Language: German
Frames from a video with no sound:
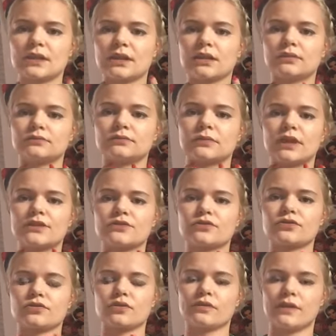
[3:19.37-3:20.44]
ähm, also
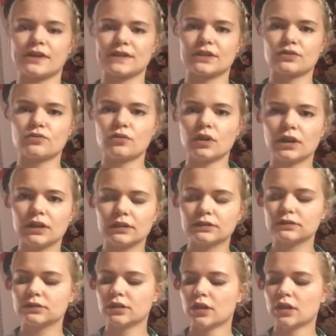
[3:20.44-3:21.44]
so quasi gurgeln.